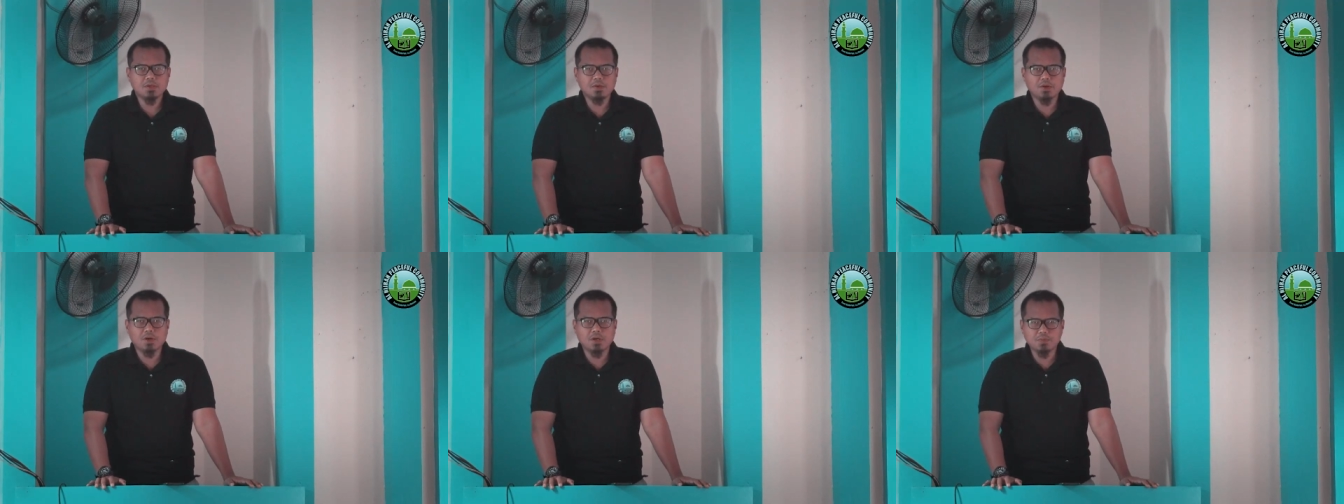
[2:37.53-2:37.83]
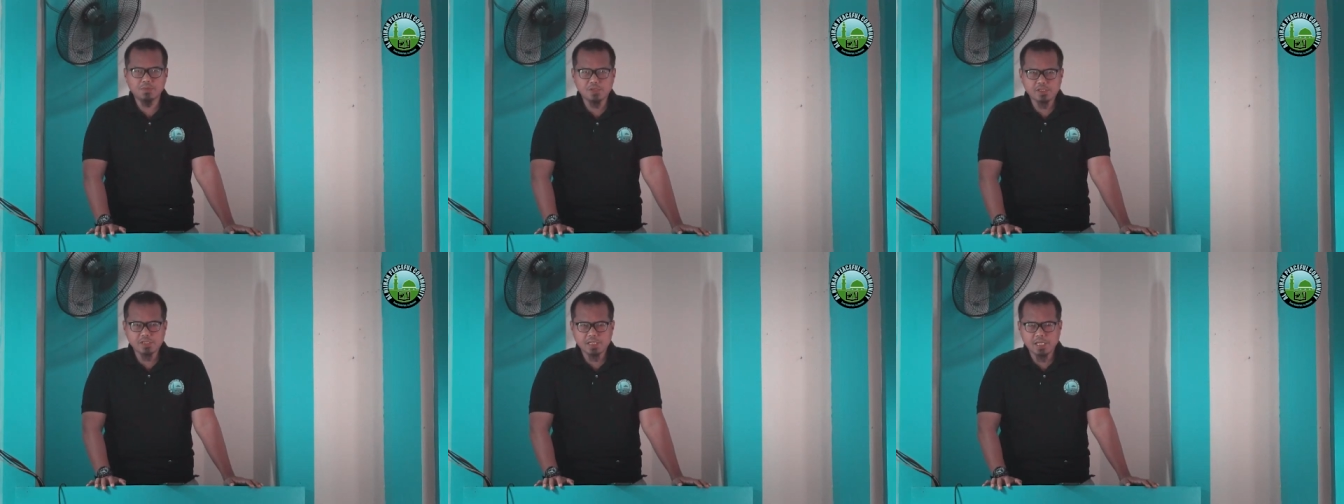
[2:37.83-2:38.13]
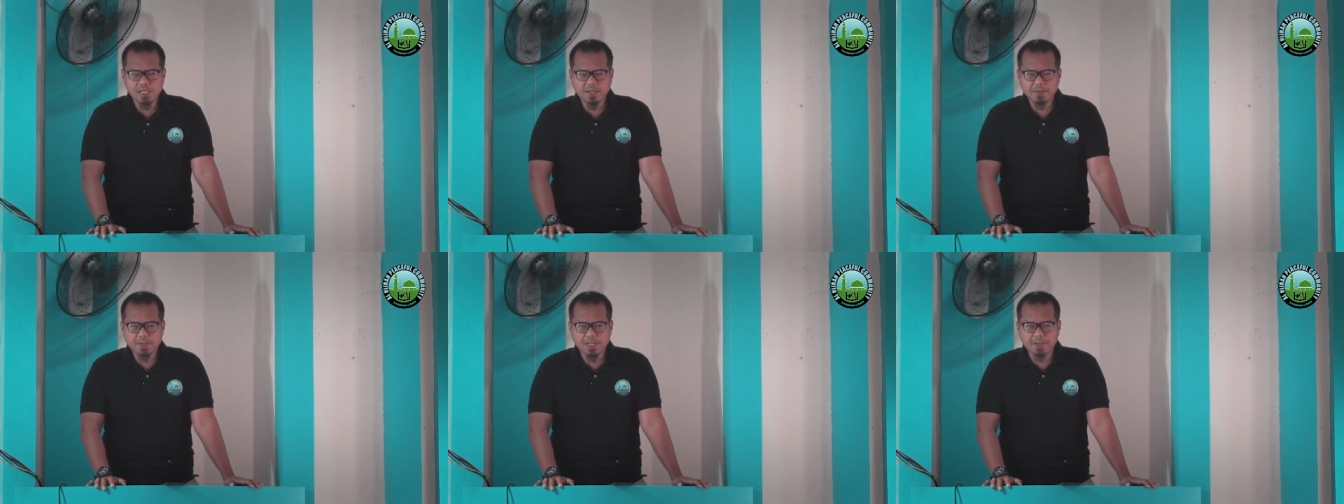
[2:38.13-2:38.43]
o ang
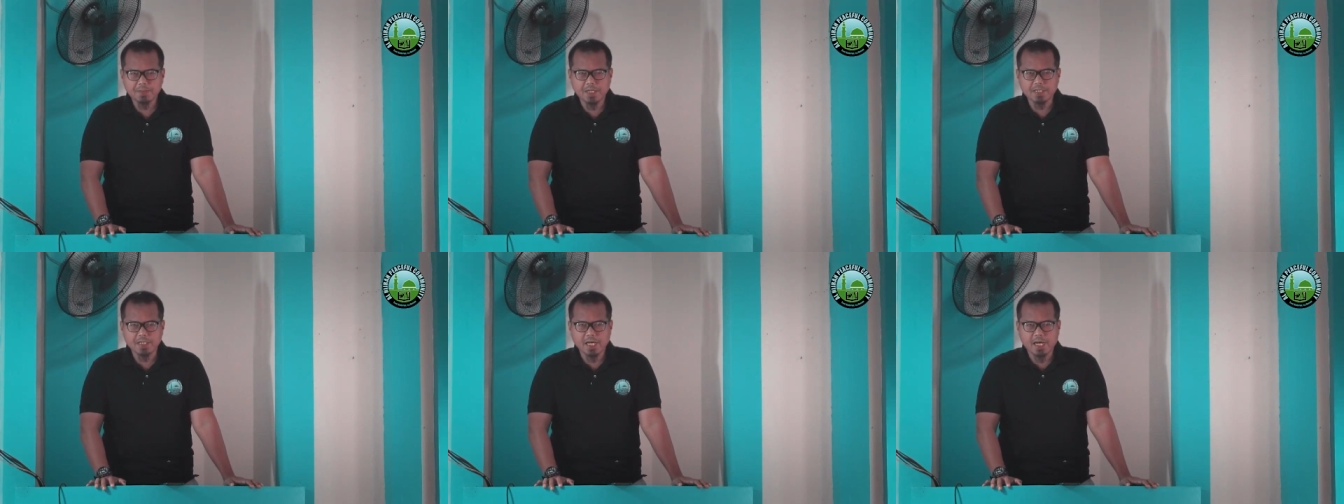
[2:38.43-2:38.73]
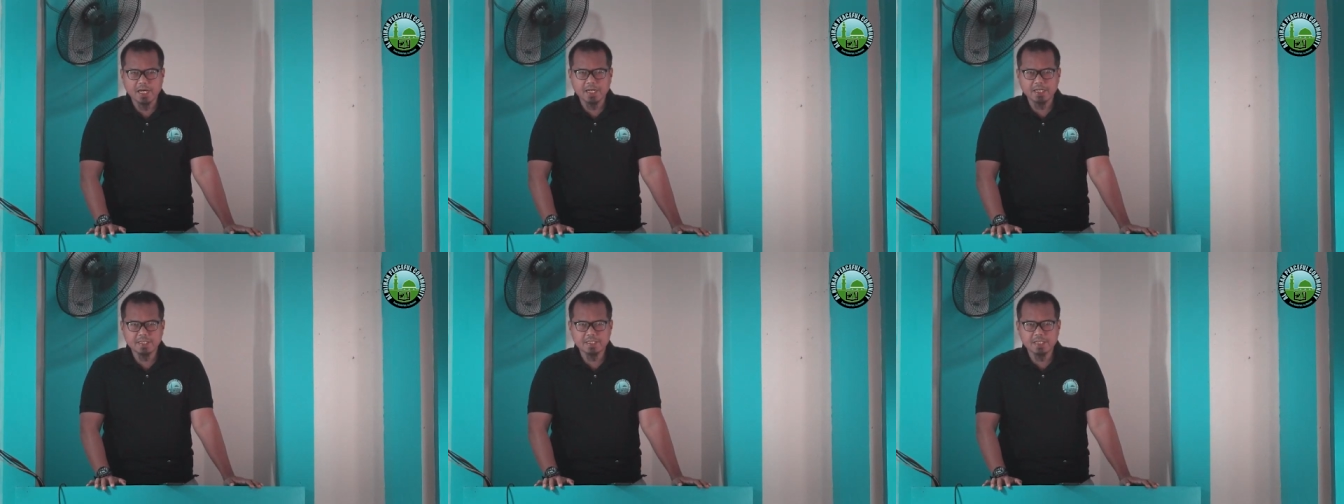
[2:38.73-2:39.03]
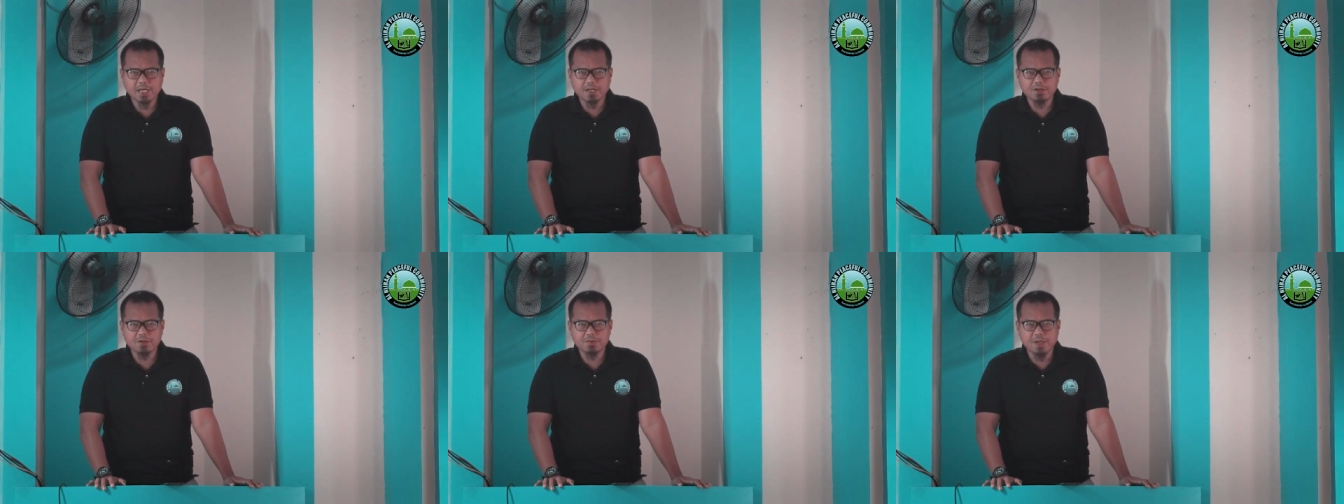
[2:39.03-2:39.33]
Muslim ay
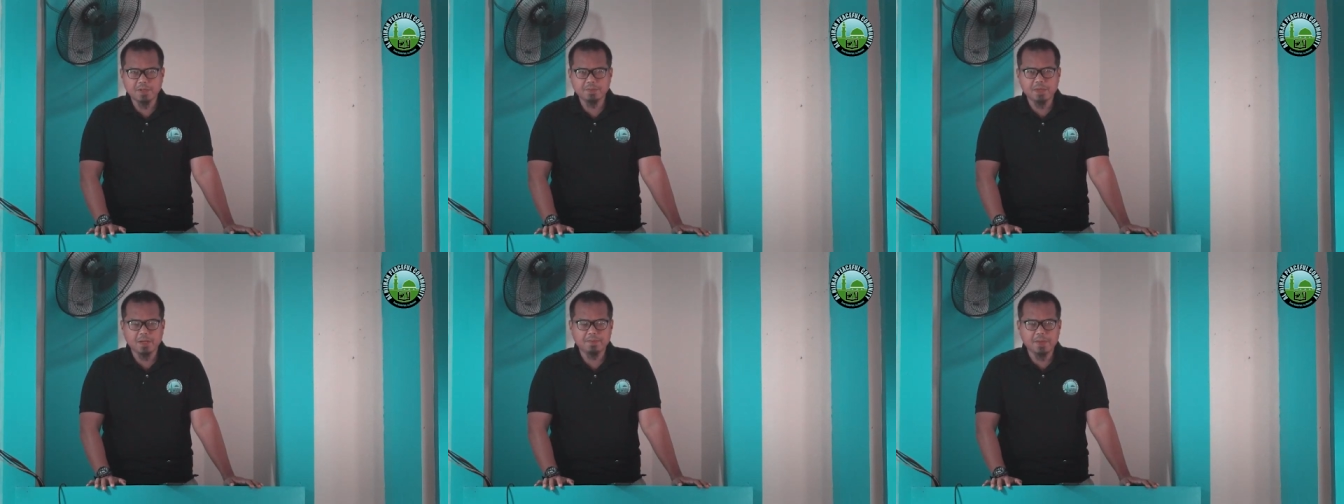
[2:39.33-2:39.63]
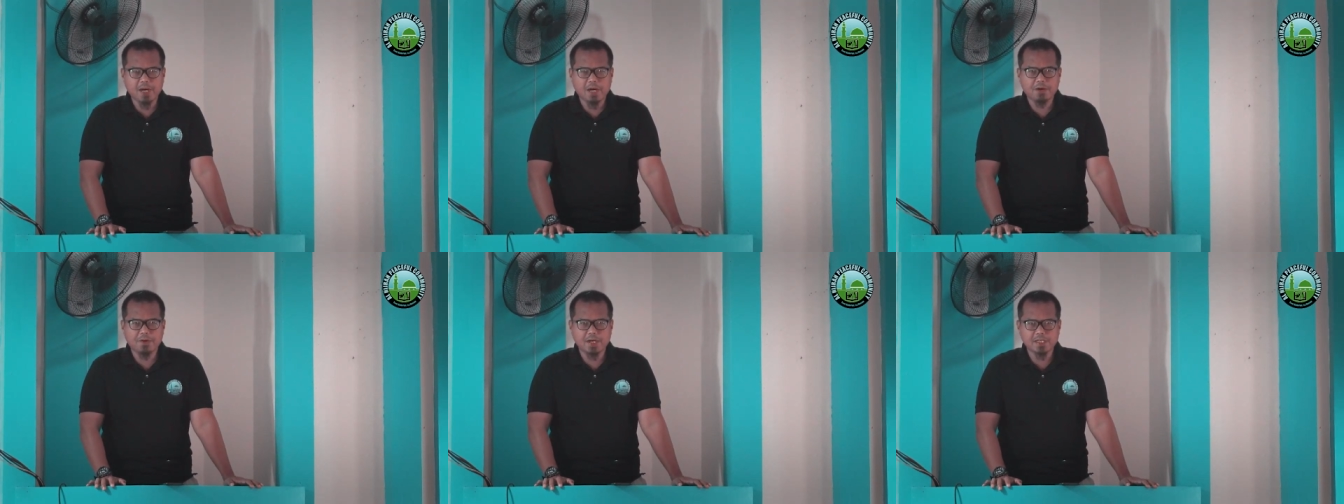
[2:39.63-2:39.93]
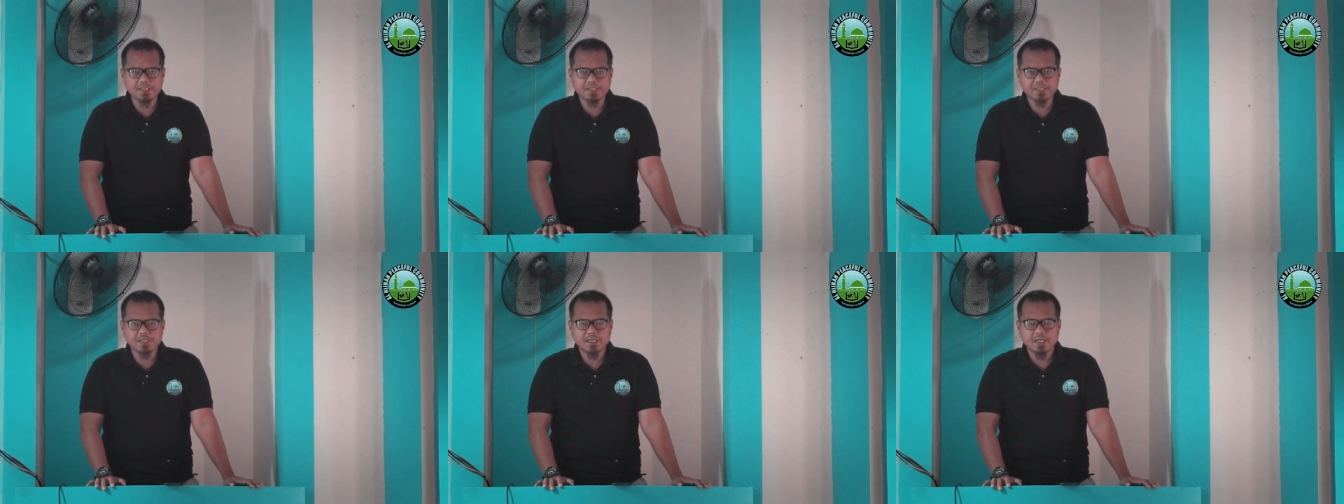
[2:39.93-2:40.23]
magdaragdag o
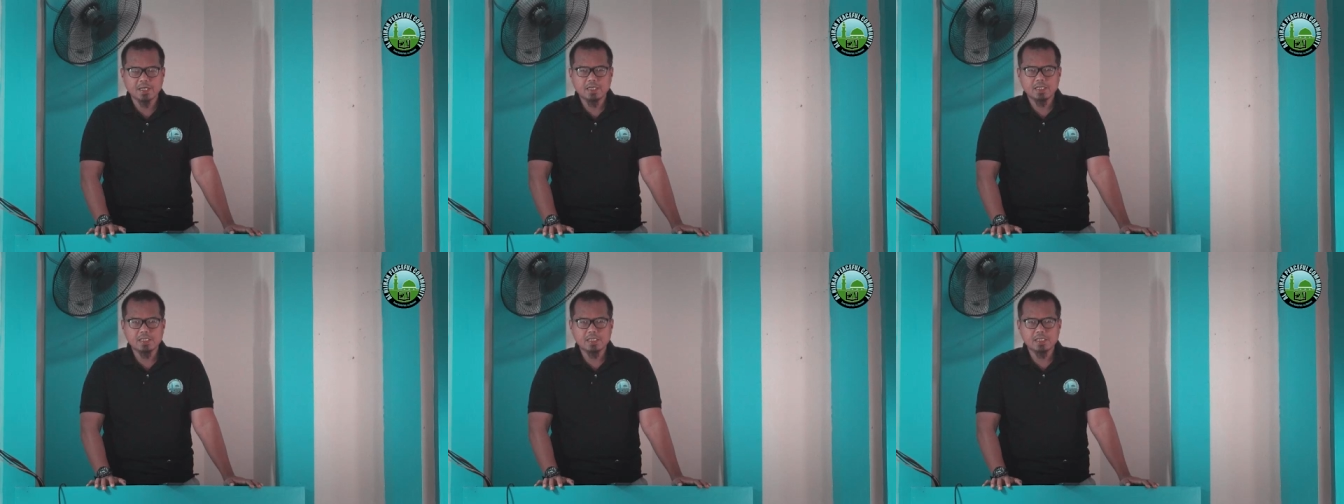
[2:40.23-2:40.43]
magbabawas